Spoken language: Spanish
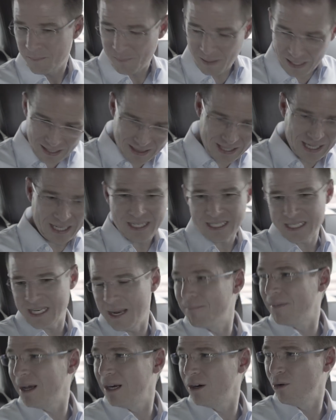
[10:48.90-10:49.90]
para darles
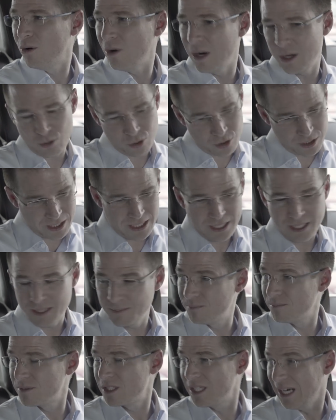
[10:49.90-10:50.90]
la mano a los
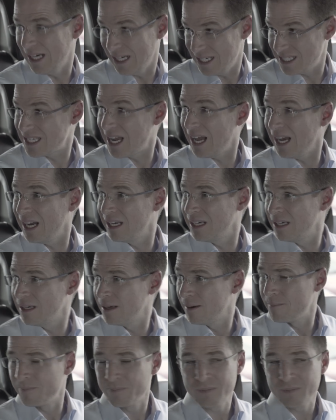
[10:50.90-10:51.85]
que se rezagan,